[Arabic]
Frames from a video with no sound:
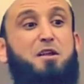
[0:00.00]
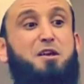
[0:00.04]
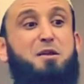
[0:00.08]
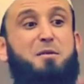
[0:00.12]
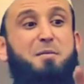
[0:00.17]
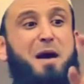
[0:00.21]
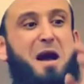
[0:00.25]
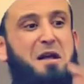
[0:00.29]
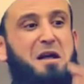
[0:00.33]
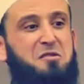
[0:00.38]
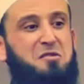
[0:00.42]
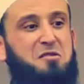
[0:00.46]

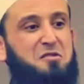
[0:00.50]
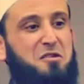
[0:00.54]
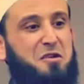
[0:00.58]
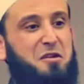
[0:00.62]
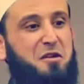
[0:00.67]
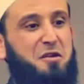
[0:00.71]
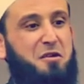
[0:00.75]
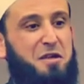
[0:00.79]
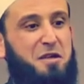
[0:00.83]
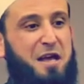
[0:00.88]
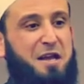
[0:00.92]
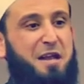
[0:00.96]
بالعباد
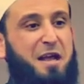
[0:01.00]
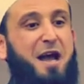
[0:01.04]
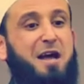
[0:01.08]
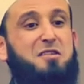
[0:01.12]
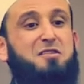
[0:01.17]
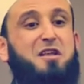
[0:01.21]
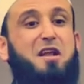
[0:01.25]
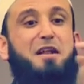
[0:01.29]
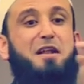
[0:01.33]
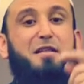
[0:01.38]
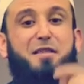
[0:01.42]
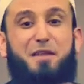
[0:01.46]
يعني
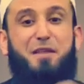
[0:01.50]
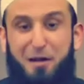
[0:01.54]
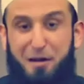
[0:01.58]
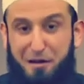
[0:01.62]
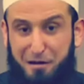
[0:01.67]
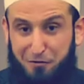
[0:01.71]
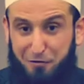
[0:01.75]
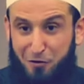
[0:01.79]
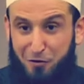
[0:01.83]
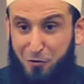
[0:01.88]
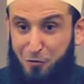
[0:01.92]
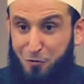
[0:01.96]
حتى
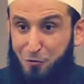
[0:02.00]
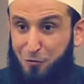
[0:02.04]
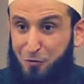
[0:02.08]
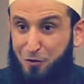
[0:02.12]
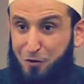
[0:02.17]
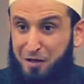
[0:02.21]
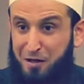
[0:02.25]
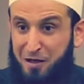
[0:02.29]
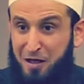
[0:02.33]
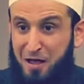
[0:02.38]
الذين كفروا